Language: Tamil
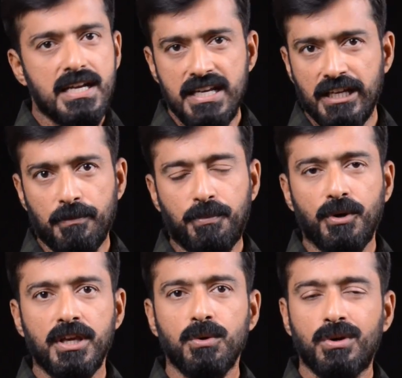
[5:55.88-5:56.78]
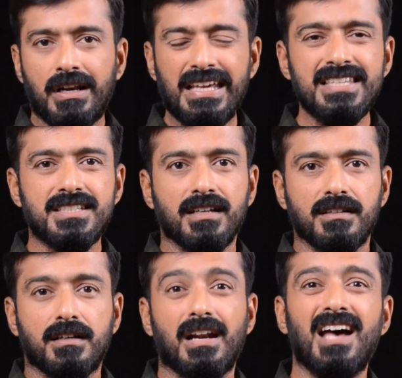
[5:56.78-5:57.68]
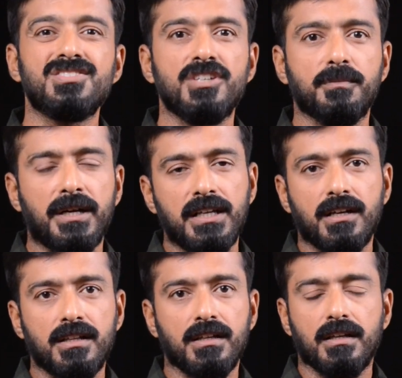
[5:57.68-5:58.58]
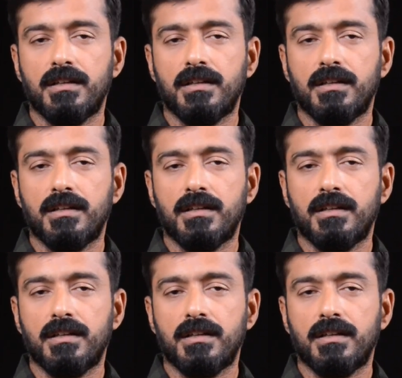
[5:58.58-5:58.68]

நீங்கள் போய் ஒரு ரீசெக் கிராஸ் செக் பண்ணிக்கிறது